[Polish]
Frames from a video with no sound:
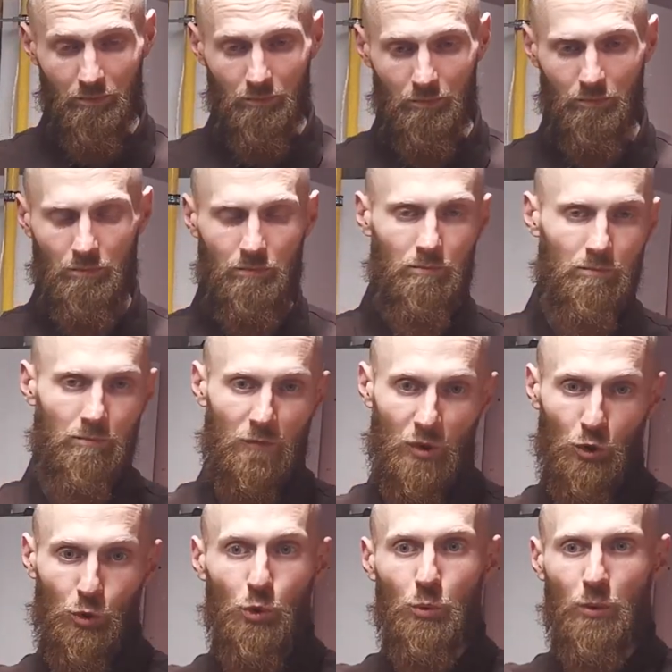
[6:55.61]
mm,
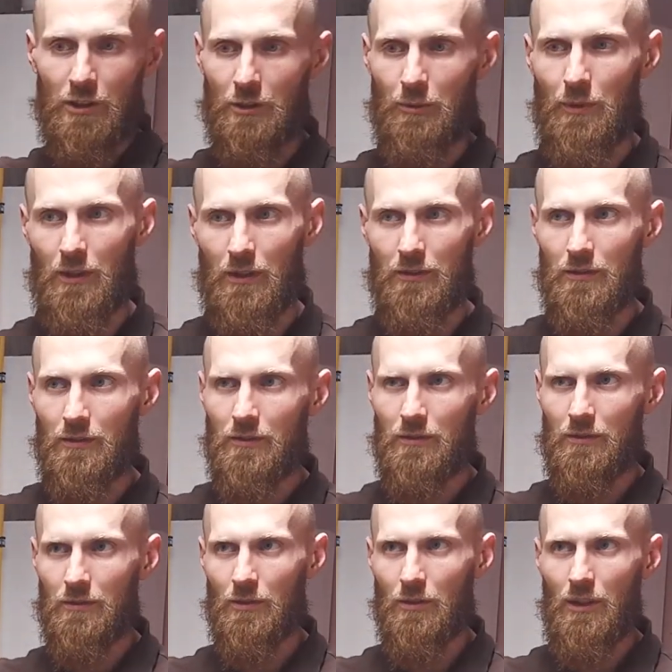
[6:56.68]
źródła ciepła.
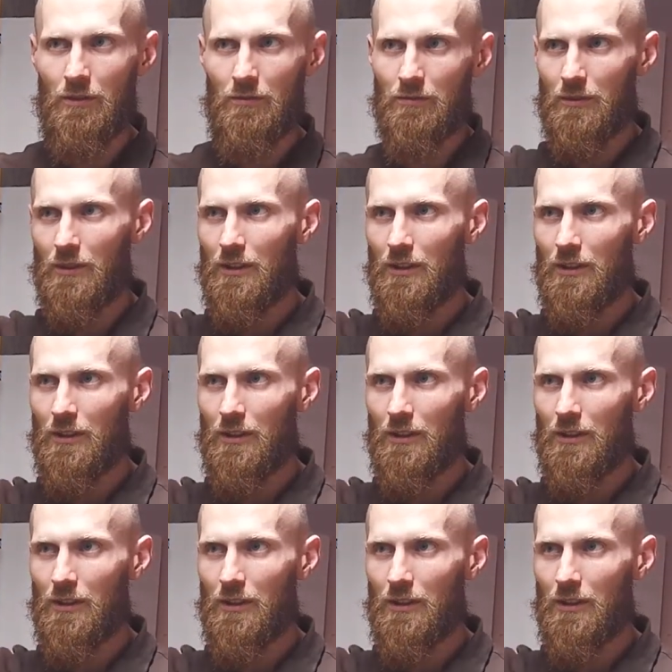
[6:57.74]
Kurde?